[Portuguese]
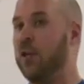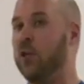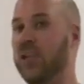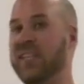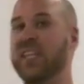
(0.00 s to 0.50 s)

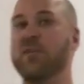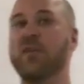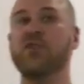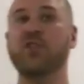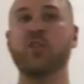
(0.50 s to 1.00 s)
No entanto,
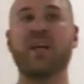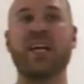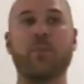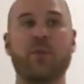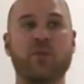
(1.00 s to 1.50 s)
foi dito para
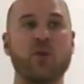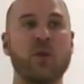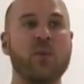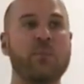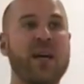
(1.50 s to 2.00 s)
aquela
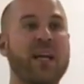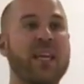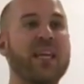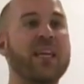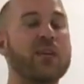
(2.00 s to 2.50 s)
pessoa para
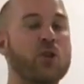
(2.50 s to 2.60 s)
ir